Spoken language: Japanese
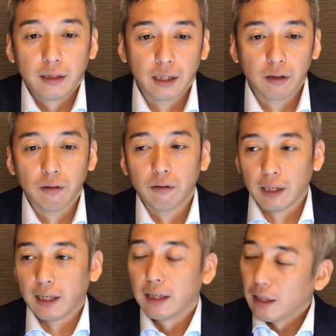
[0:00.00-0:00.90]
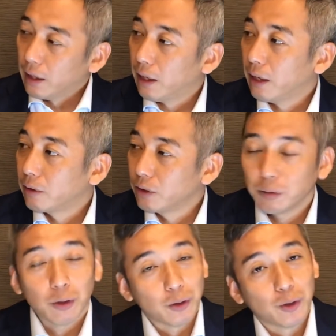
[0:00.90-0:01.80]
で今日は、えーと、い
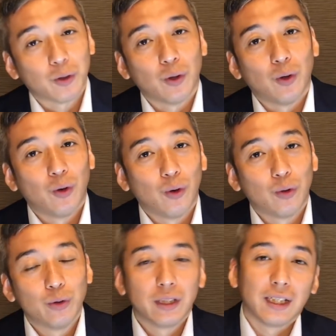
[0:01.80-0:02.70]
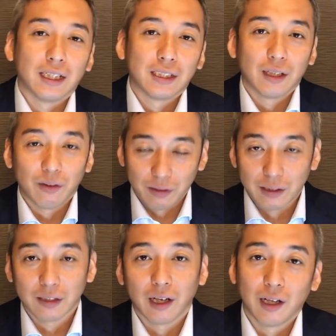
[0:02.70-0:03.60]
つもとちょっと雰囲気が違うん
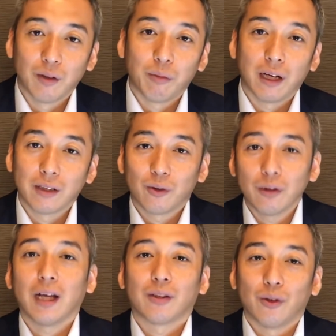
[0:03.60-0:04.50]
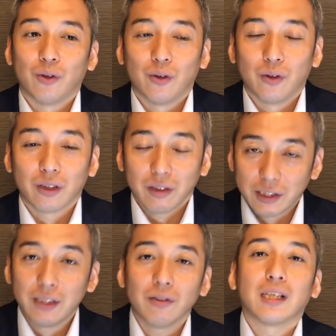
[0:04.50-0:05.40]
ですけれどもあのこの後今
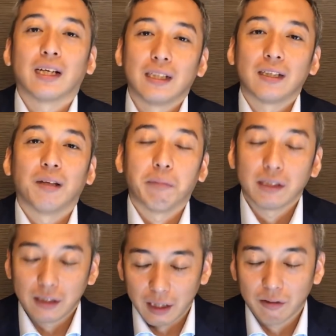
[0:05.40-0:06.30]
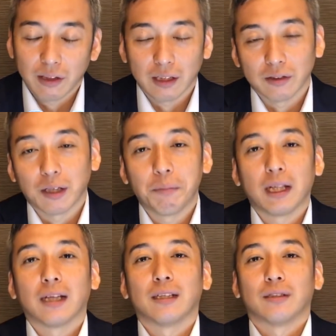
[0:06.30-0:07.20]
日新大阪に来てましてこの後
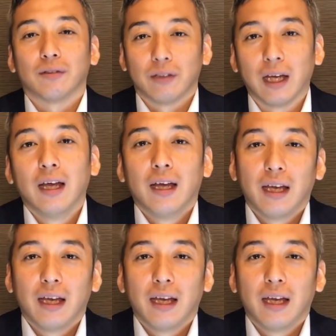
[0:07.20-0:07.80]
セミナーですので、